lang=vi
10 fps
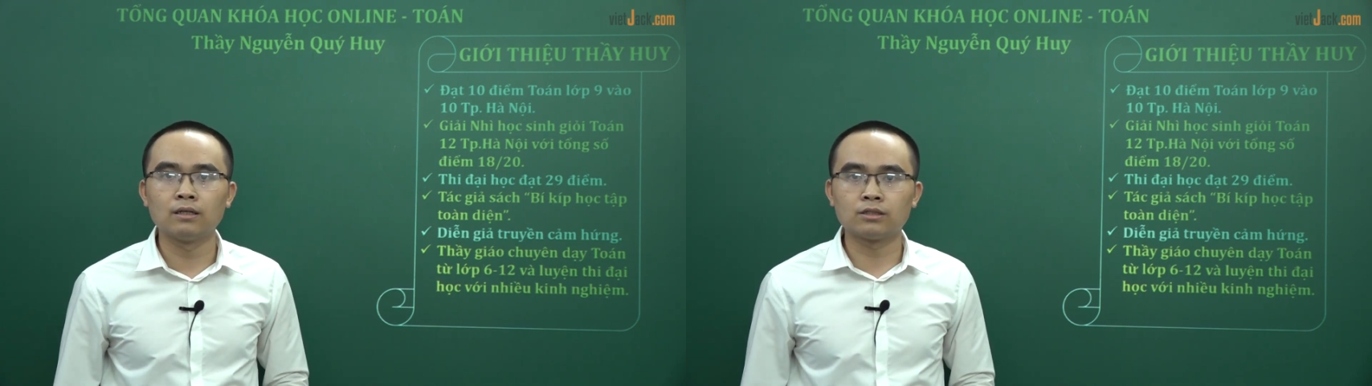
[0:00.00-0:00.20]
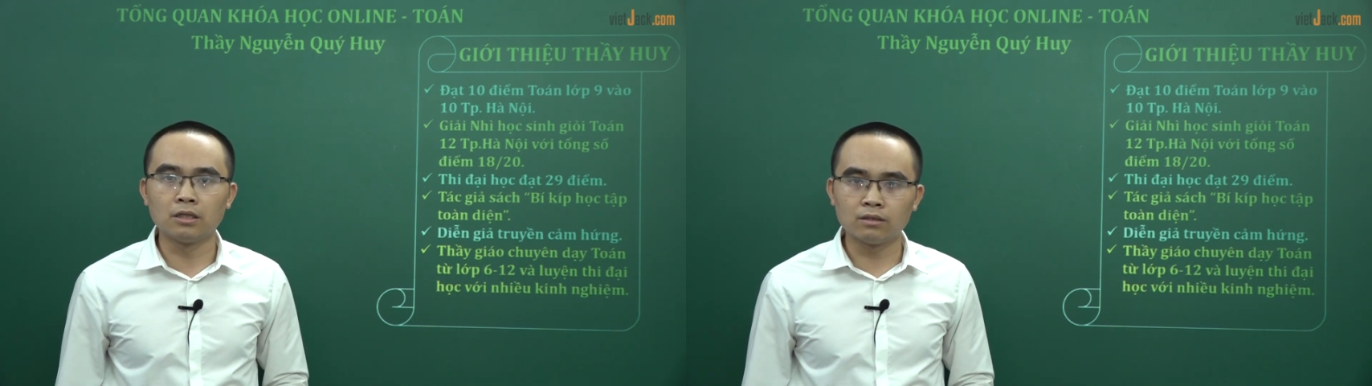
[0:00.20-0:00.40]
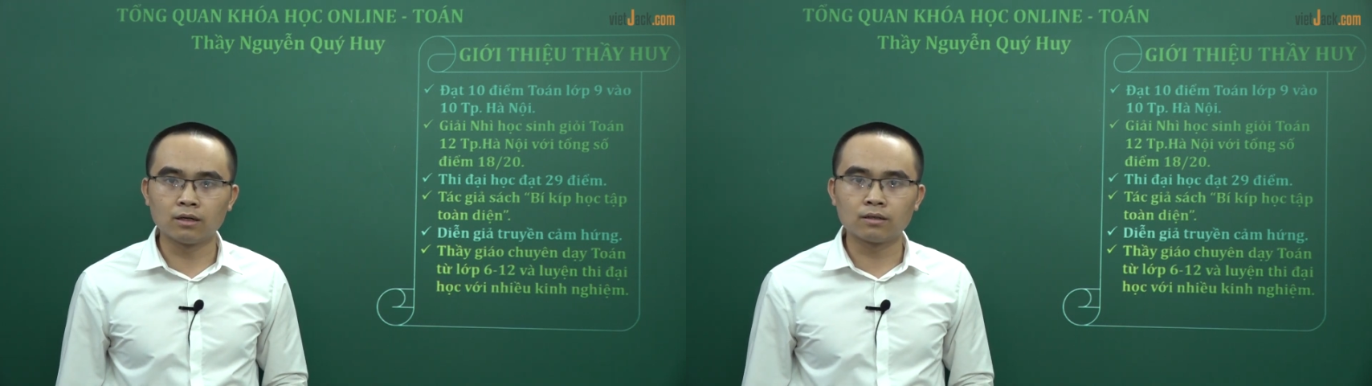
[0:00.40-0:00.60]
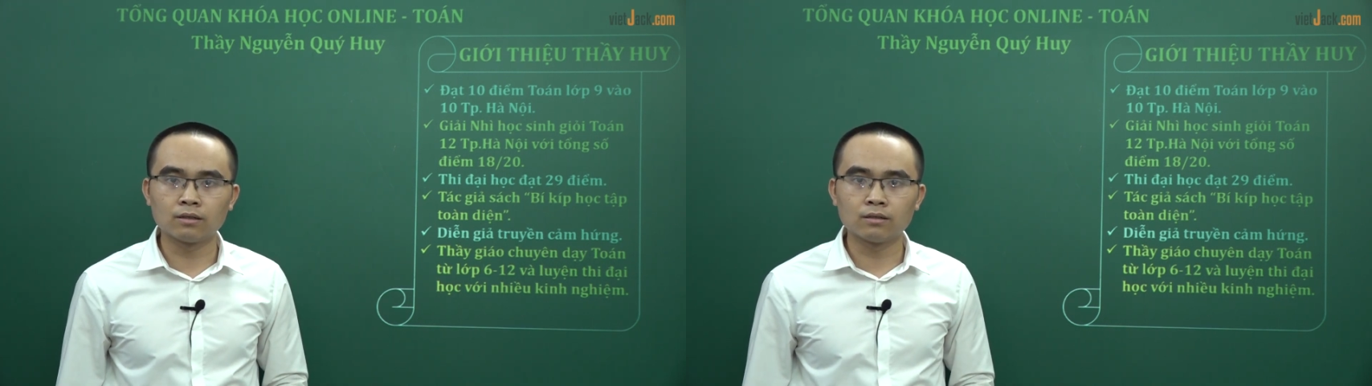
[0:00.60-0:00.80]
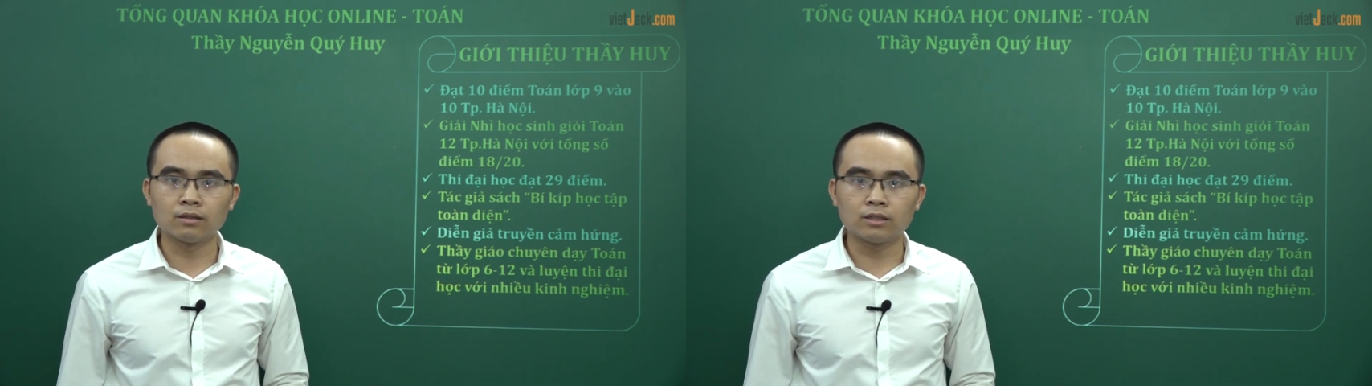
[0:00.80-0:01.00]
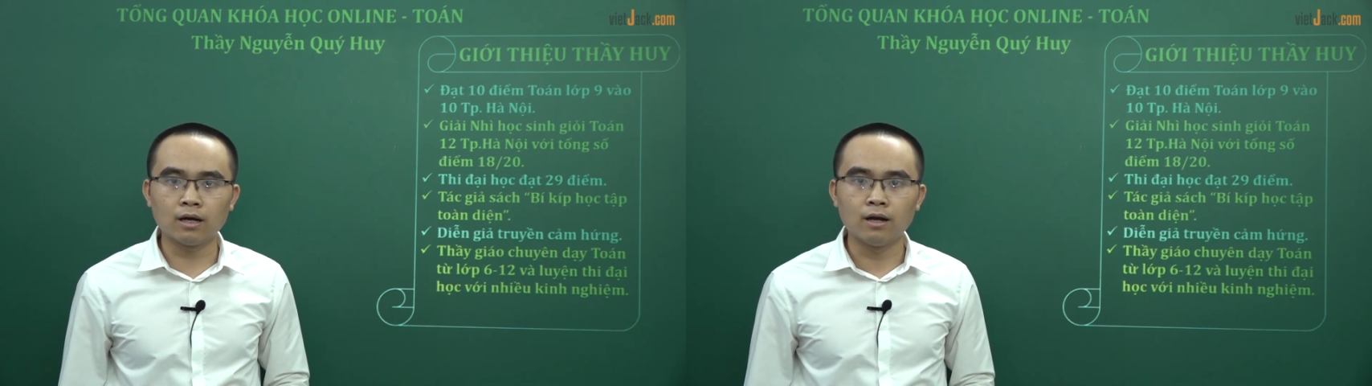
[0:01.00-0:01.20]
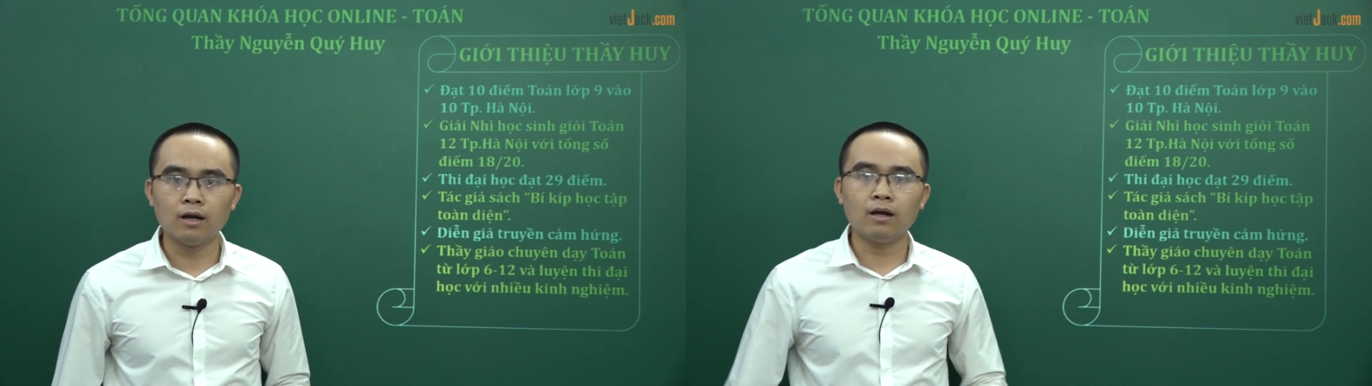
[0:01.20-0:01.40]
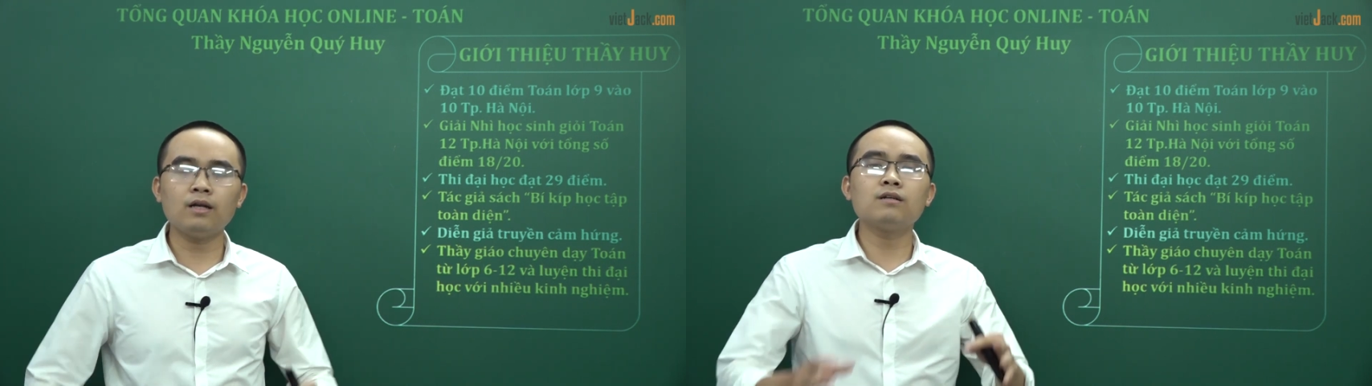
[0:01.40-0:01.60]
chân thực. Được chưa?
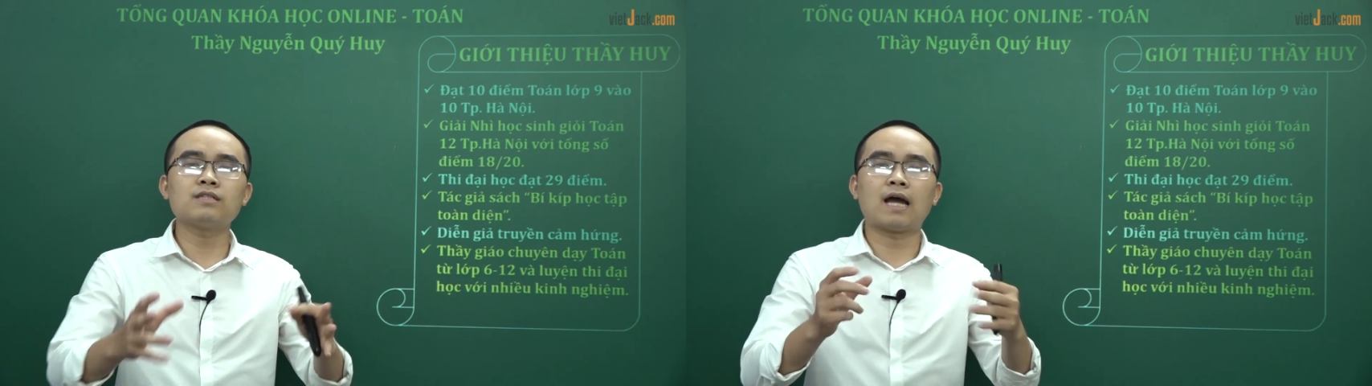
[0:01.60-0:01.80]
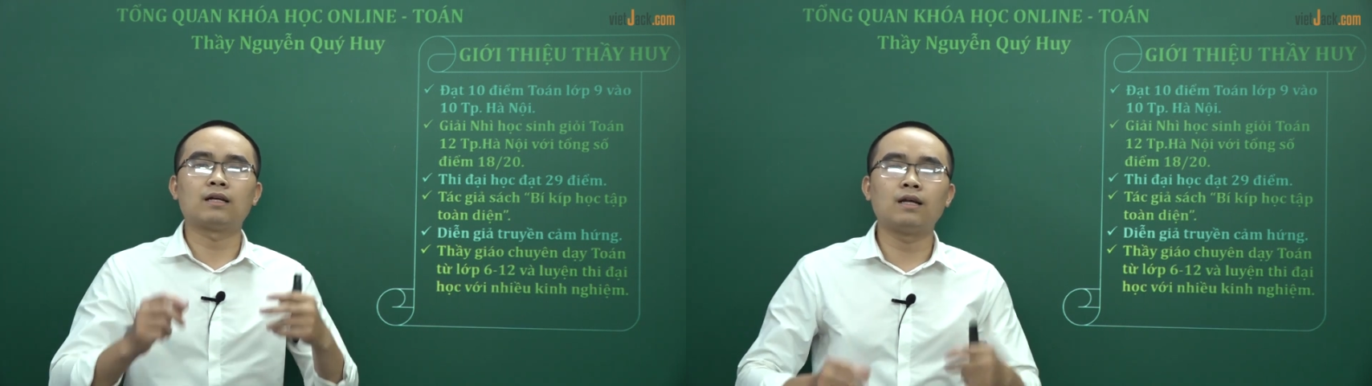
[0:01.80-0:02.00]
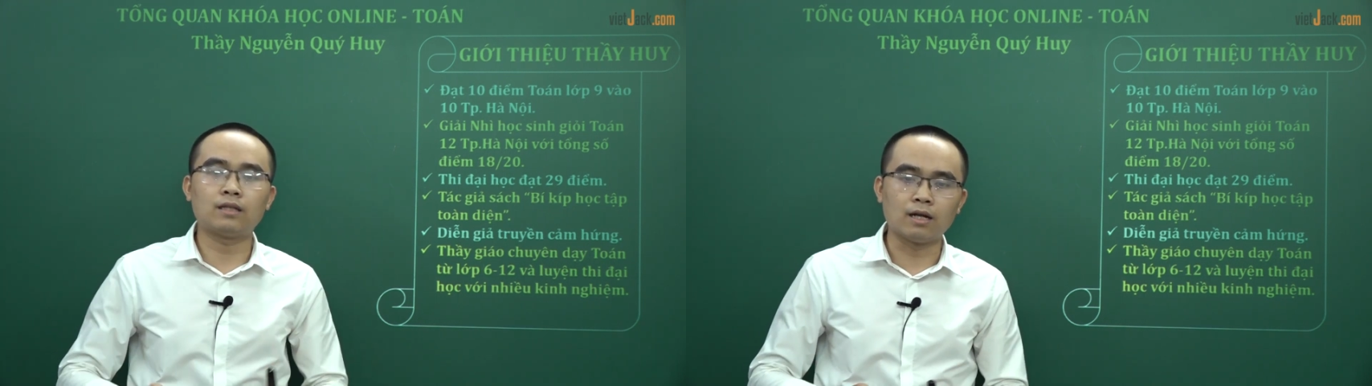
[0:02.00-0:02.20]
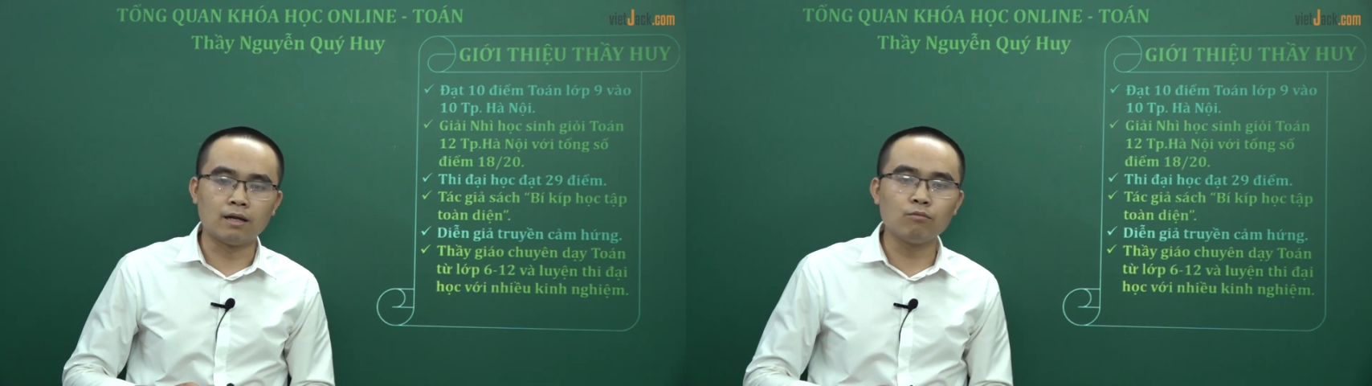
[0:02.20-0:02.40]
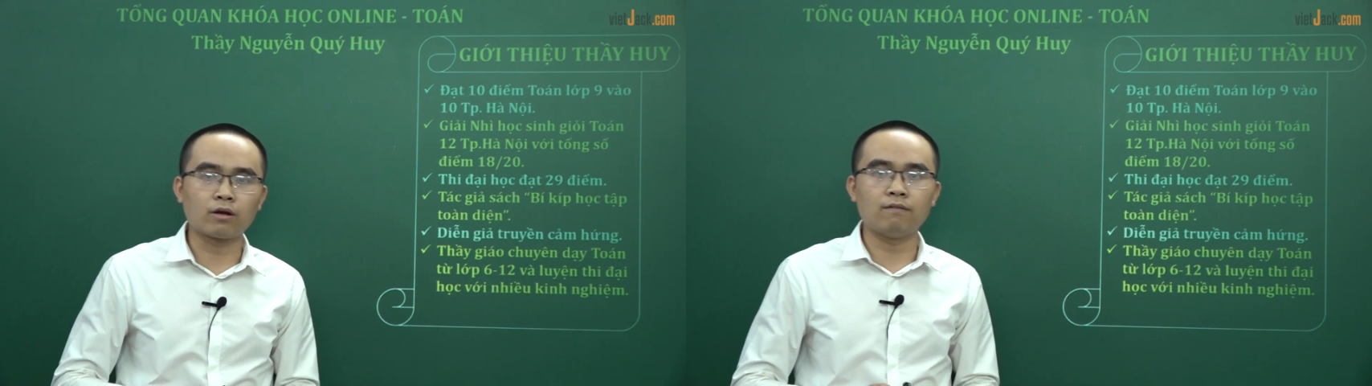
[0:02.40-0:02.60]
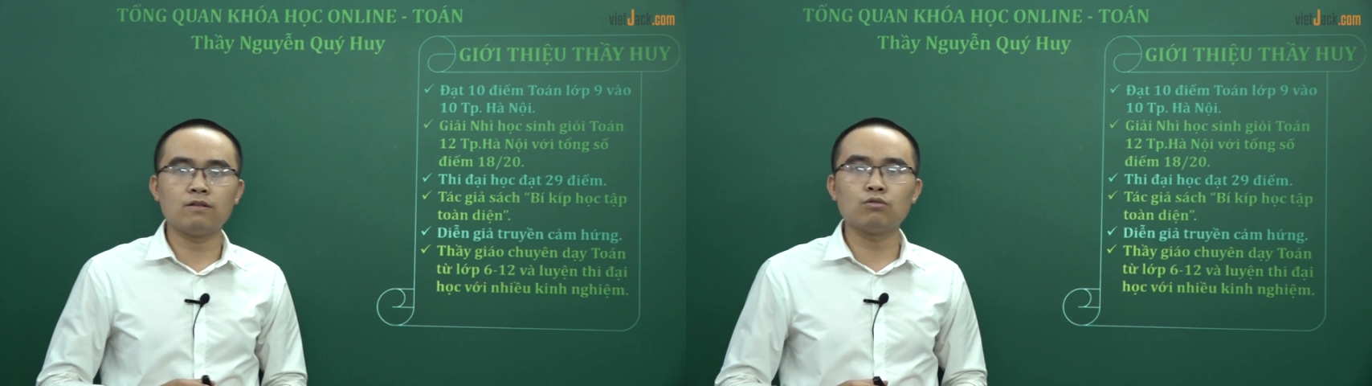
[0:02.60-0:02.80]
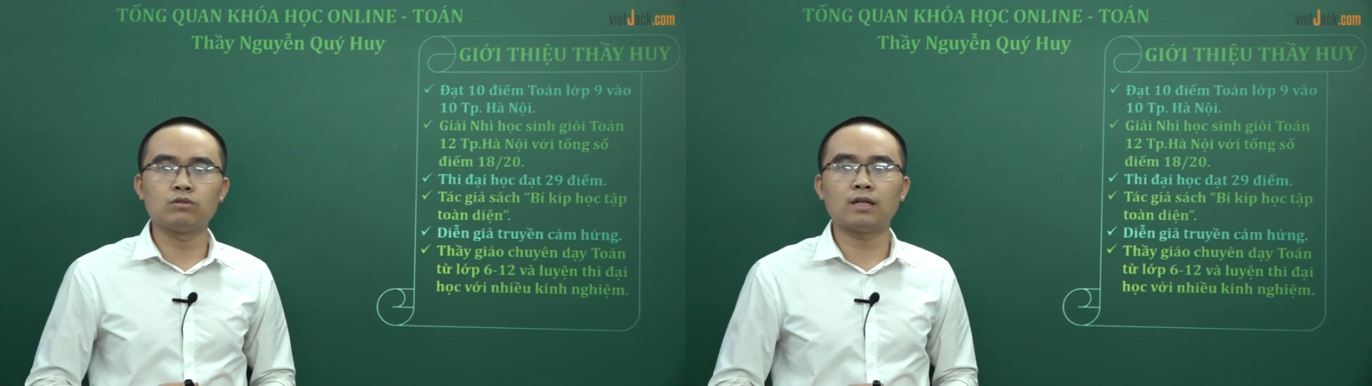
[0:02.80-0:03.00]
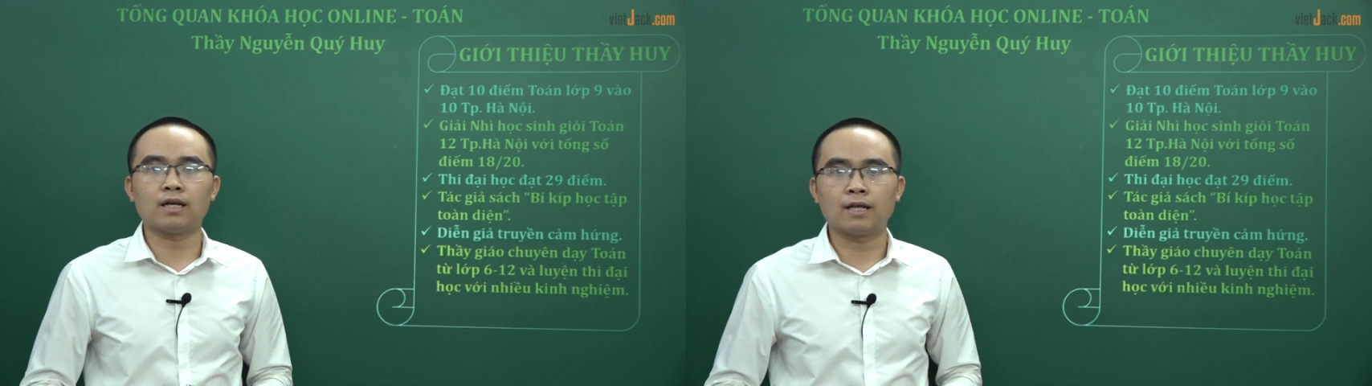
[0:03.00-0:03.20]
Hay đơn giản, đây thầy lấy một cái ví dụ
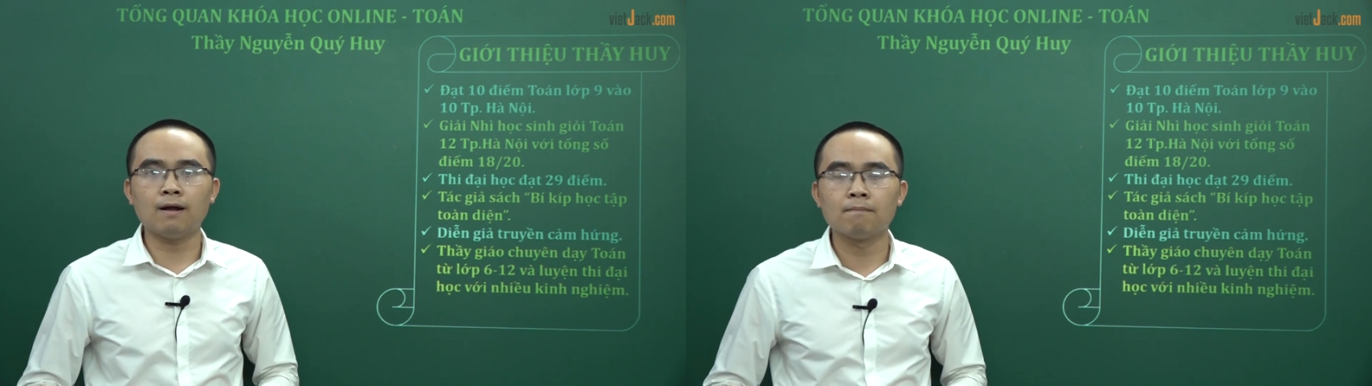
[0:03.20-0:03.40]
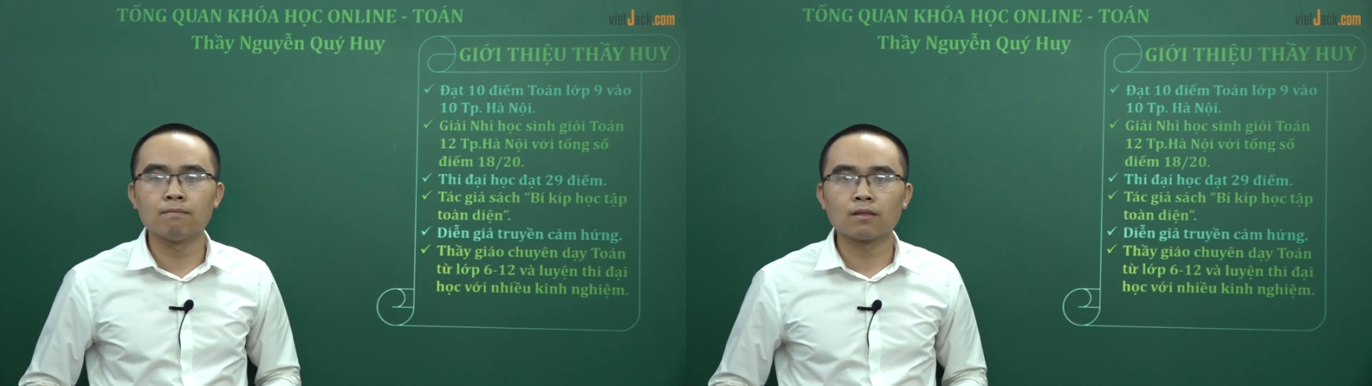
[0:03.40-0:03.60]
như này nhá.